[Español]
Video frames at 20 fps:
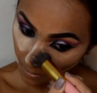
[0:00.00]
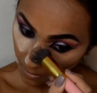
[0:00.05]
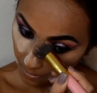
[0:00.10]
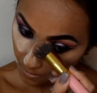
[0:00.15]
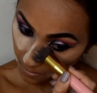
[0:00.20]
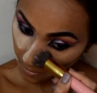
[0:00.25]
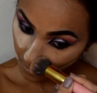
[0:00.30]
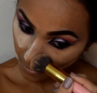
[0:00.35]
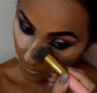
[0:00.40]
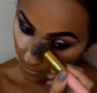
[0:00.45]

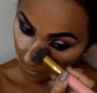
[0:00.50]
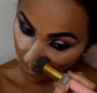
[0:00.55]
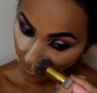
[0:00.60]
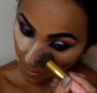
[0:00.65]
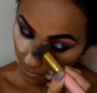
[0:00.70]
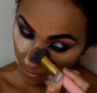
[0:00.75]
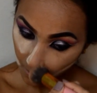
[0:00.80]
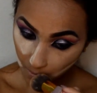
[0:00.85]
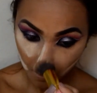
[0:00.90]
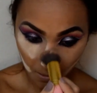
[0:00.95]
negro
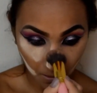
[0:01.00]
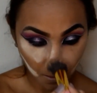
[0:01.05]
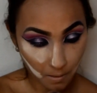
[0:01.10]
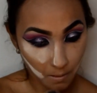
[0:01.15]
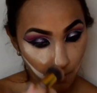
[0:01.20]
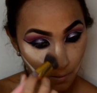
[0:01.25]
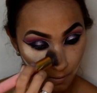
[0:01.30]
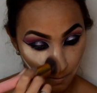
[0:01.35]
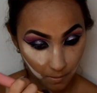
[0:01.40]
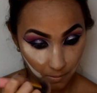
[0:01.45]

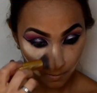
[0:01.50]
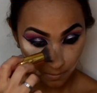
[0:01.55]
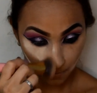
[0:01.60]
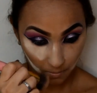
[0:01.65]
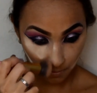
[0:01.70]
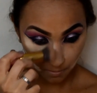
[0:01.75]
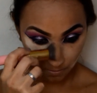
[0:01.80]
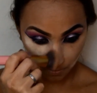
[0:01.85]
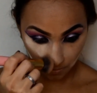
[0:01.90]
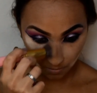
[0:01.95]
en los dos
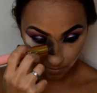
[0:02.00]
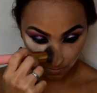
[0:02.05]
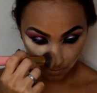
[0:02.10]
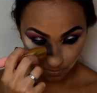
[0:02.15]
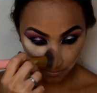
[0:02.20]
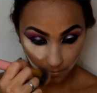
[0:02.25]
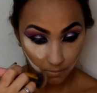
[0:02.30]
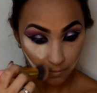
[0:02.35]
ojos.